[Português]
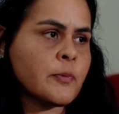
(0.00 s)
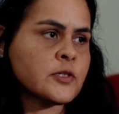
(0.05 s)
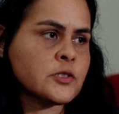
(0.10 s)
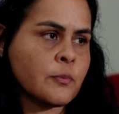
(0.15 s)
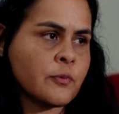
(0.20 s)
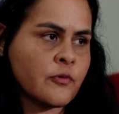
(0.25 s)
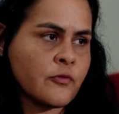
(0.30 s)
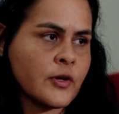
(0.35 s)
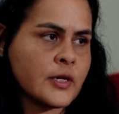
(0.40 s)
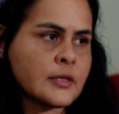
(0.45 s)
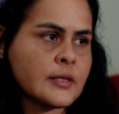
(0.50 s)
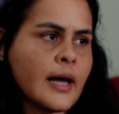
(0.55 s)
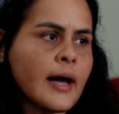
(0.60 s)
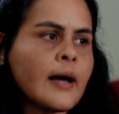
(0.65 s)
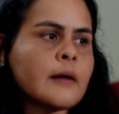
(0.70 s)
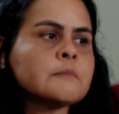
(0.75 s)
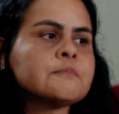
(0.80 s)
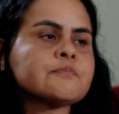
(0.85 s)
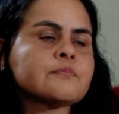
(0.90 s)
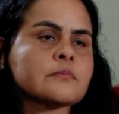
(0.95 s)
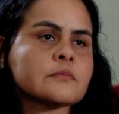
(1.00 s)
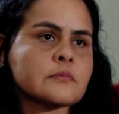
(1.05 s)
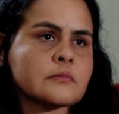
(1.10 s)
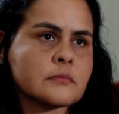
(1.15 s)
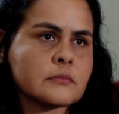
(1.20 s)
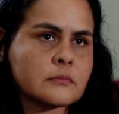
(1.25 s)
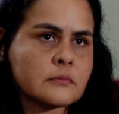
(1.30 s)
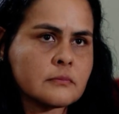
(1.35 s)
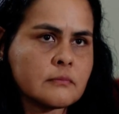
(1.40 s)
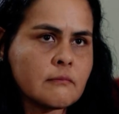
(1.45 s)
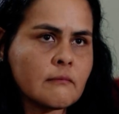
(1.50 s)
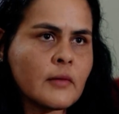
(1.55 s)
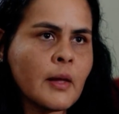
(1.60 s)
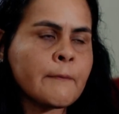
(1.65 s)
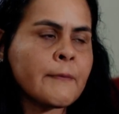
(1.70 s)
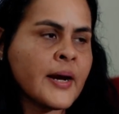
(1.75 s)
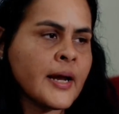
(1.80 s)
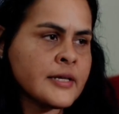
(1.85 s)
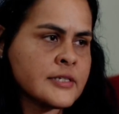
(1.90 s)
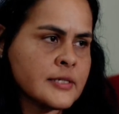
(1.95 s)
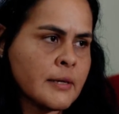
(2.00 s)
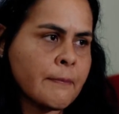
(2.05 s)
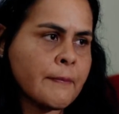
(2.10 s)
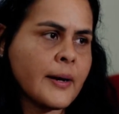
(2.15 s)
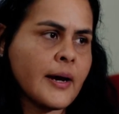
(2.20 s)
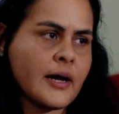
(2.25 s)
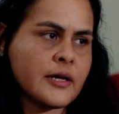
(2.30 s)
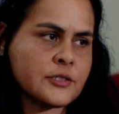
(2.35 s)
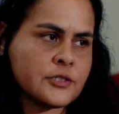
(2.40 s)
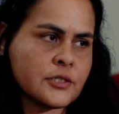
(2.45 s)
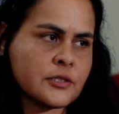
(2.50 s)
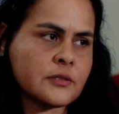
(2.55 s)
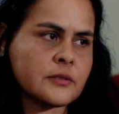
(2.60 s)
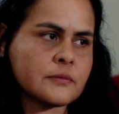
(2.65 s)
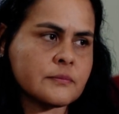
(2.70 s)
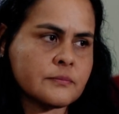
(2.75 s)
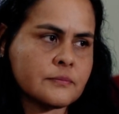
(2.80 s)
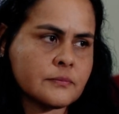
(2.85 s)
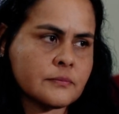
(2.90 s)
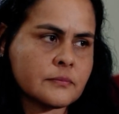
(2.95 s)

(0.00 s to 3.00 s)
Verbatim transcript: pode aproveitar para essa prática.